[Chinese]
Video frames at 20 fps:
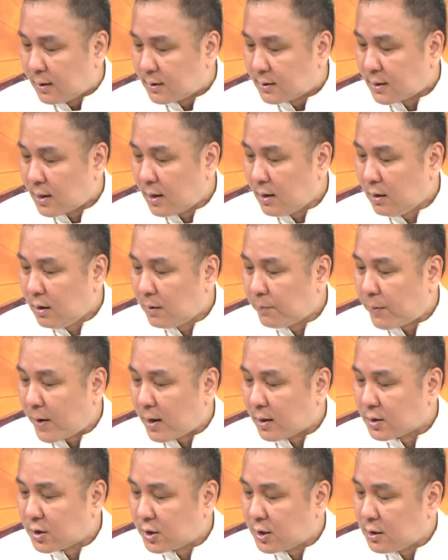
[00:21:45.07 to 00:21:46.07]
三二
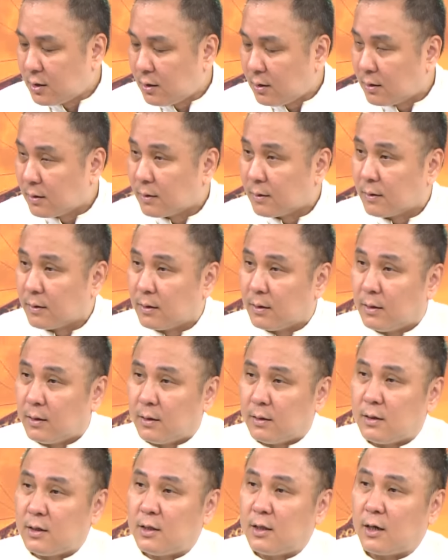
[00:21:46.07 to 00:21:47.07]
八七，
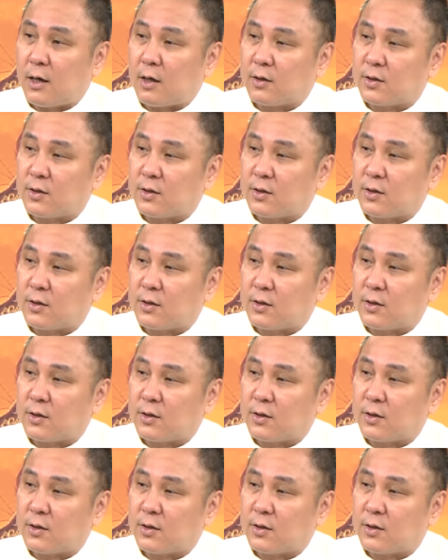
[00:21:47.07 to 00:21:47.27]
你的